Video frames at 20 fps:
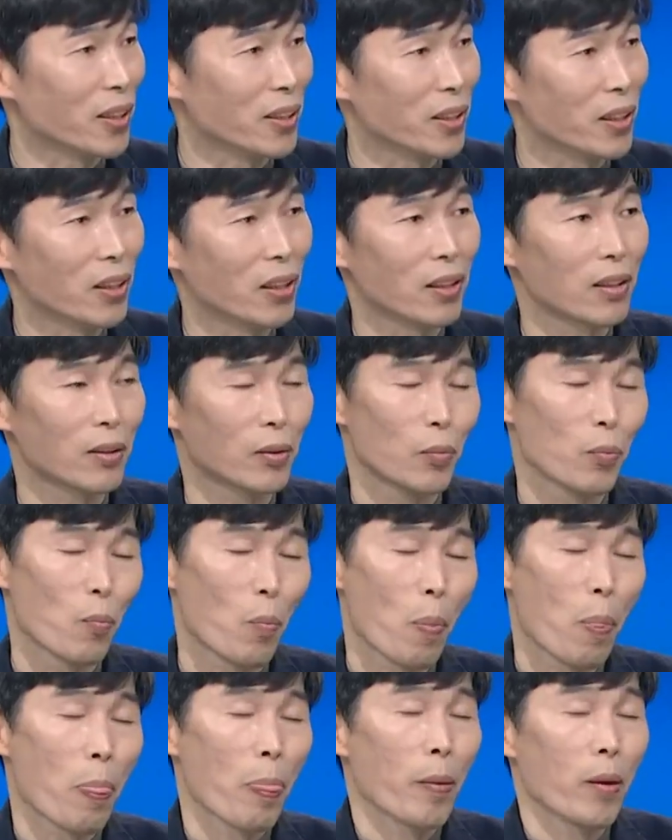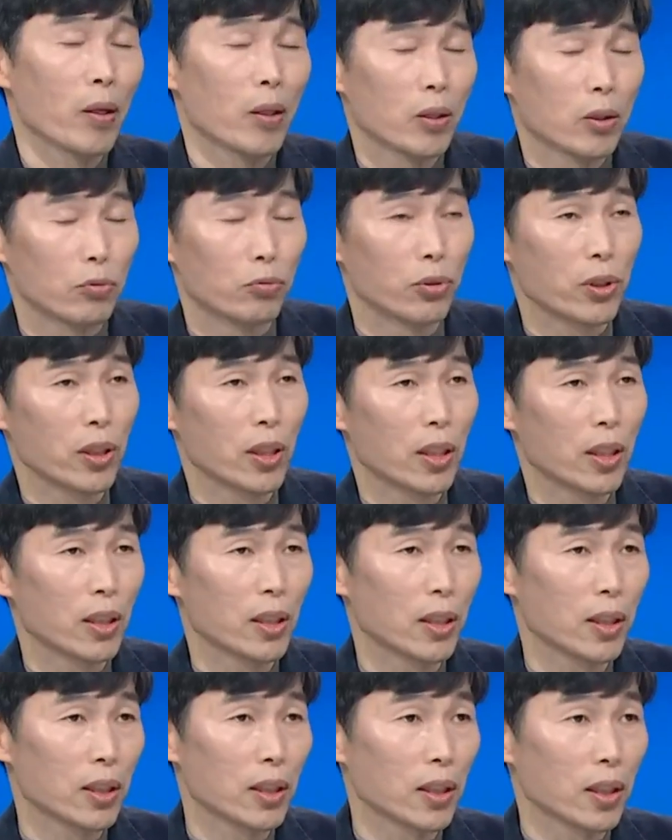그러니까 우리가
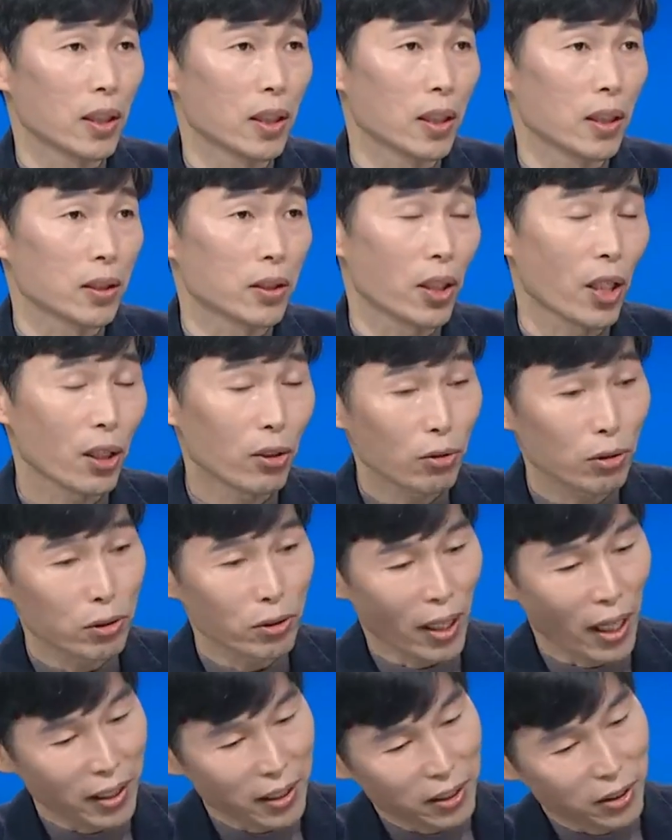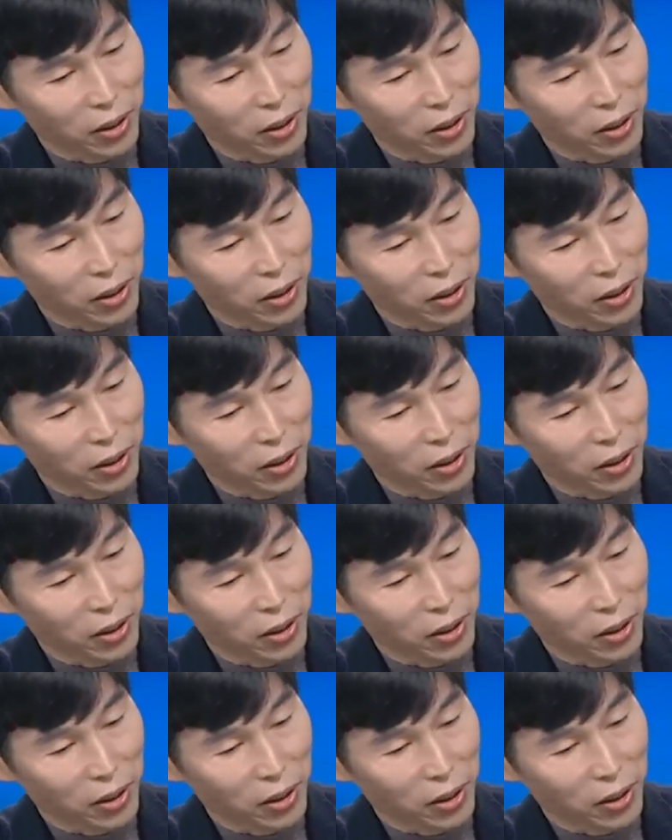어, 체류를 하기